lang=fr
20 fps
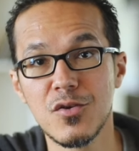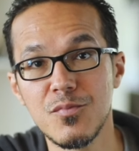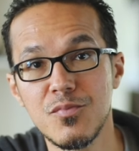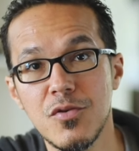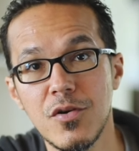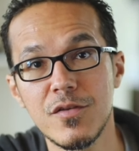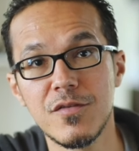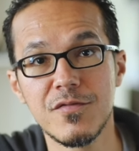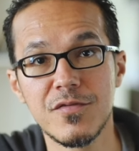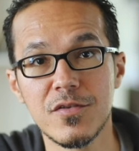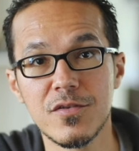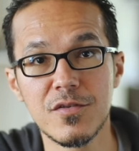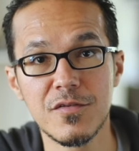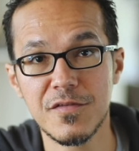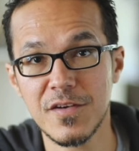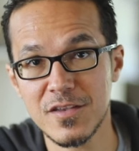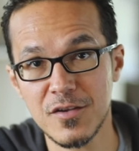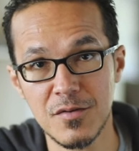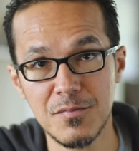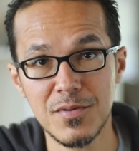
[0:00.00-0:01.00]
que pour une photo
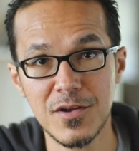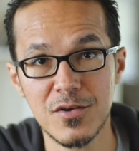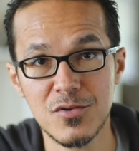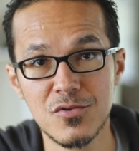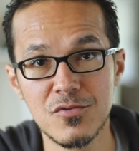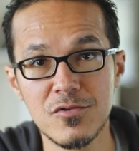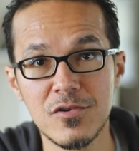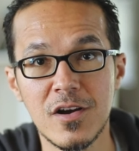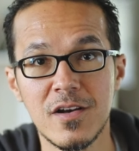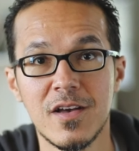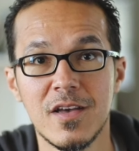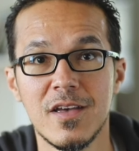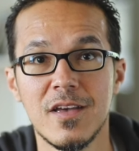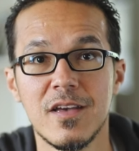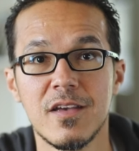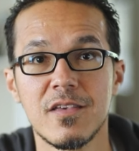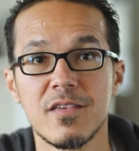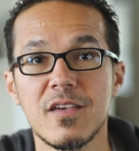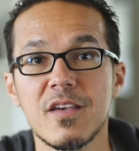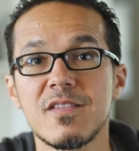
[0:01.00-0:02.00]
faite en plein jour
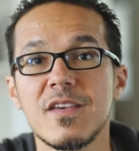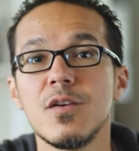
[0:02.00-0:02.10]
Ça